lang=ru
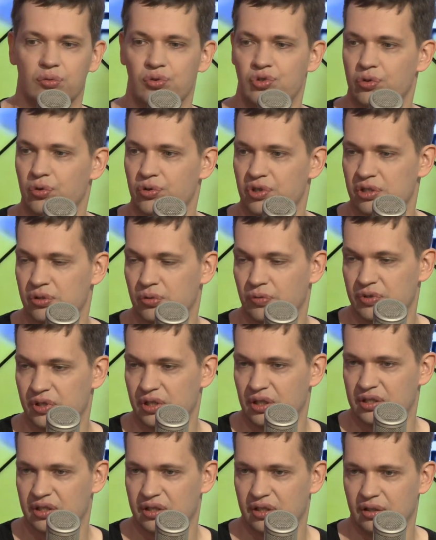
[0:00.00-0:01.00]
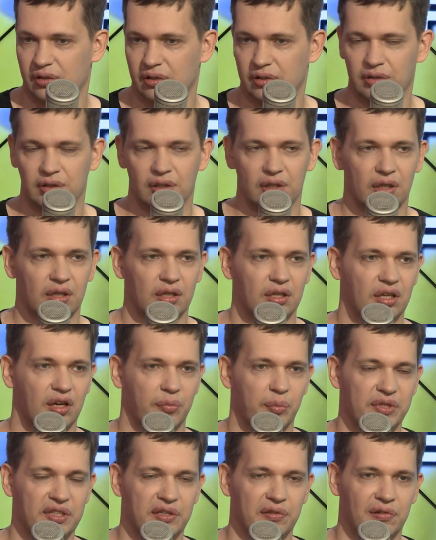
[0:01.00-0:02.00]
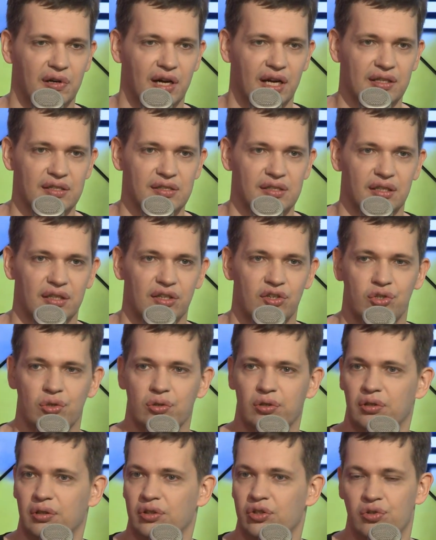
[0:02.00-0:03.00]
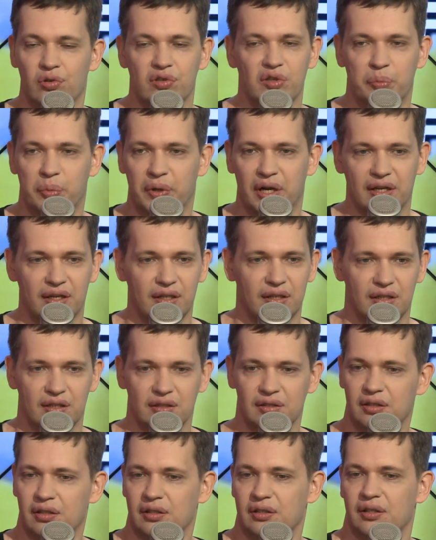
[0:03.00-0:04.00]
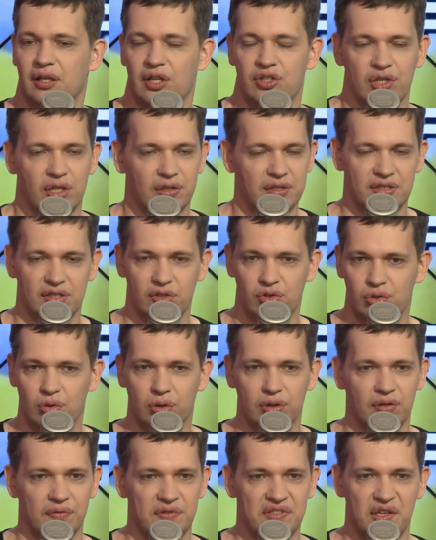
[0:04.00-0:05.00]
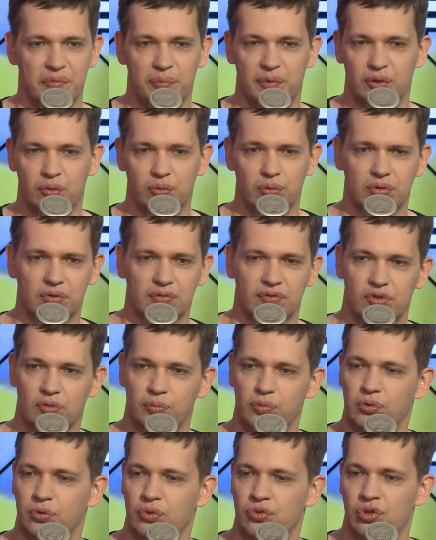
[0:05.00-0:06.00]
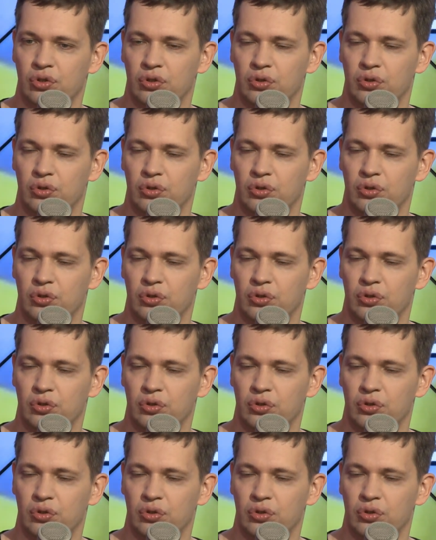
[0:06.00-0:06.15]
еще есть у всех силы, мотивация, еще ничего не проиграно, начало сезона, все бегут, все будет очень